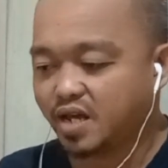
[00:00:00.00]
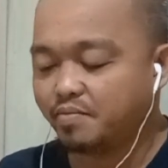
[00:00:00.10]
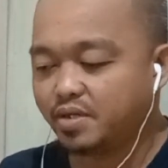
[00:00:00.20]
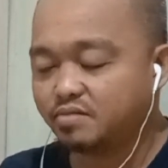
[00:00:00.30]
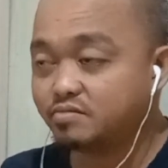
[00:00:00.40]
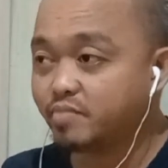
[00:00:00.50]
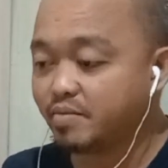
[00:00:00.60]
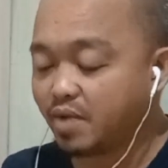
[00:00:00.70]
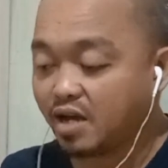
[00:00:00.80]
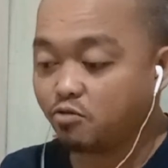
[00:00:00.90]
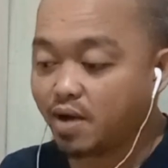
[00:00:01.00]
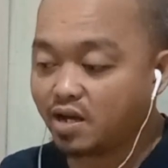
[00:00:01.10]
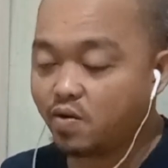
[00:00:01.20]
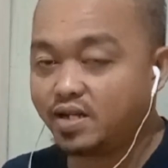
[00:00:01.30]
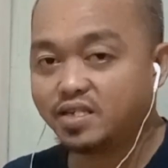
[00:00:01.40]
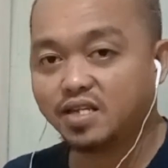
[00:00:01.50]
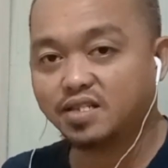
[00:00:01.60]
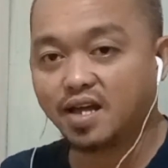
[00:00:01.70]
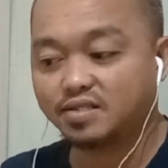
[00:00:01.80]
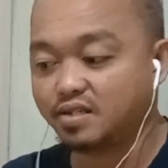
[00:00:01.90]
Marami may mga gumagawa na
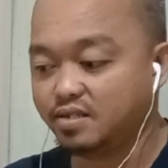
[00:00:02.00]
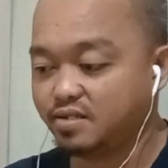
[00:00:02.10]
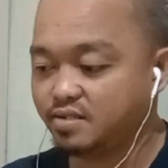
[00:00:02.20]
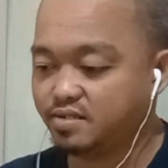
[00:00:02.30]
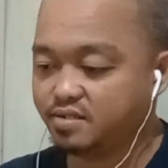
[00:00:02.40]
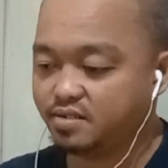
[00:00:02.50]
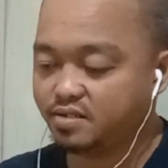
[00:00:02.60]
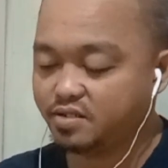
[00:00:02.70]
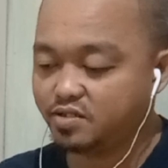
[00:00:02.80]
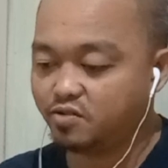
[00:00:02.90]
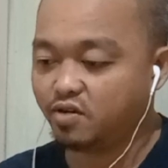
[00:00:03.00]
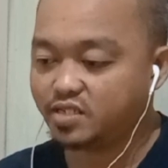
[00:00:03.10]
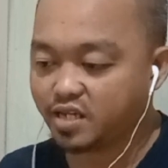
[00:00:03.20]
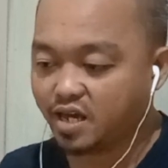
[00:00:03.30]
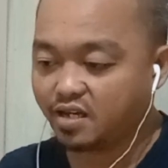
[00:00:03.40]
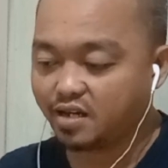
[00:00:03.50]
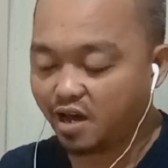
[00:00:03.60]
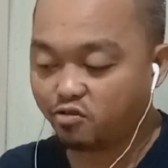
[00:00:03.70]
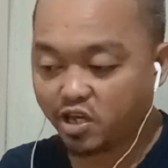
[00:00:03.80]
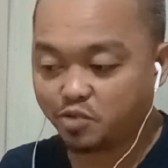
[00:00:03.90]
niyan dati. So kasi
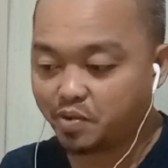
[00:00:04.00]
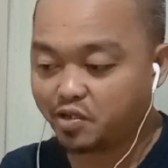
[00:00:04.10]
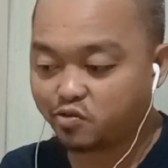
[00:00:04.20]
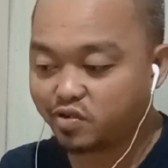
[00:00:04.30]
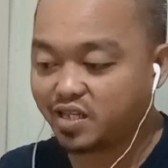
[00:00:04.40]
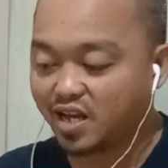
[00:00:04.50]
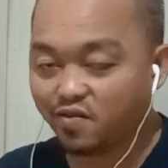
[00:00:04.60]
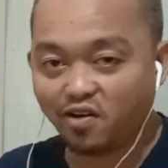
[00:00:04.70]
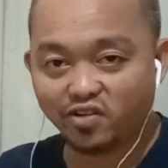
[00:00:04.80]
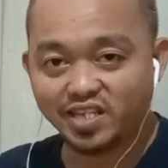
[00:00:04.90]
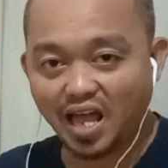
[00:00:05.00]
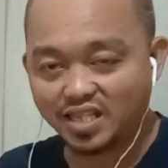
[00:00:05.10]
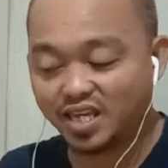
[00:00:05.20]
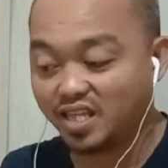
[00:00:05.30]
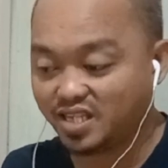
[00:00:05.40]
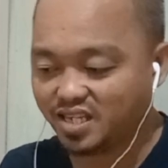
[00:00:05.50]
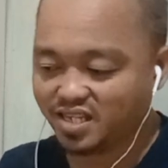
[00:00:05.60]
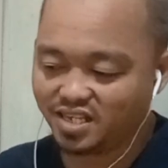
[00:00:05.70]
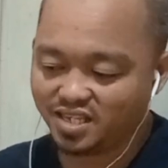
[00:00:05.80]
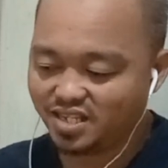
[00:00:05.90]
ako na experience ko ginagawa ko rin dati
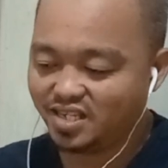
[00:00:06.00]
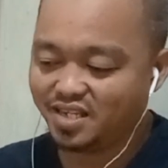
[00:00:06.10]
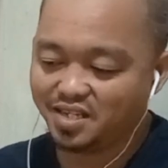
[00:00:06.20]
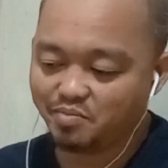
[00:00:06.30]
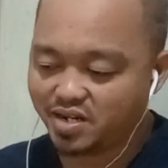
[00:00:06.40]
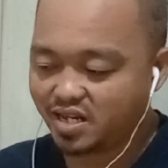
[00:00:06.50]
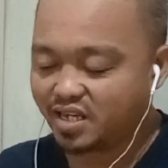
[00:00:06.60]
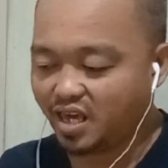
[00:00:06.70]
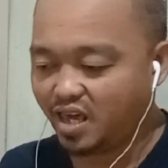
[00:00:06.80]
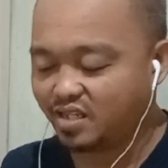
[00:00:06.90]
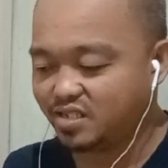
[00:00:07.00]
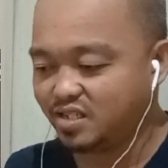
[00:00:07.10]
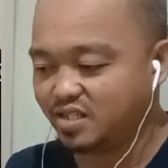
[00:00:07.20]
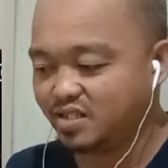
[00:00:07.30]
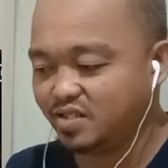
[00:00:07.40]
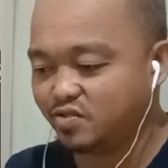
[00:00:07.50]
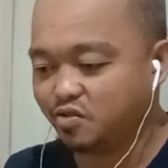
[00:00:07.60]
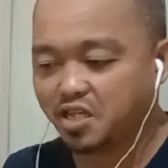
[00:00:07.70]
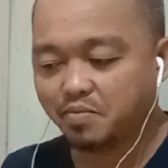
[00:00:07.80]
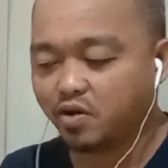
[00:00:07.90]
yan or naghihesi.
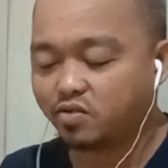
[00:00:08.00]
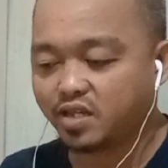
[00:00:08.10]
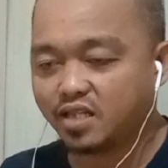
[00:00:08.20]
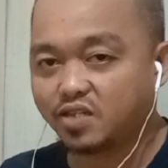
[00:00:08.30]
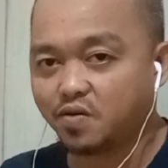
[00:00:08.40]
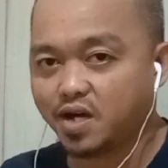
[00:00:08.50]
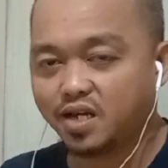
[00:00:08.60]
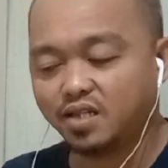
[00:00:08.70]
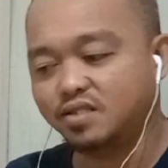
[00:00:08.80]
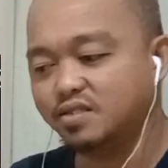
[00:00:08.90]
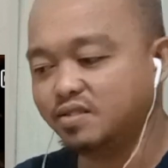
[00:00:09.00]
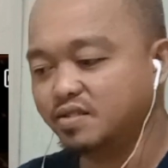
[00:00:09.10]
So, hindi naman ako tinatawagan.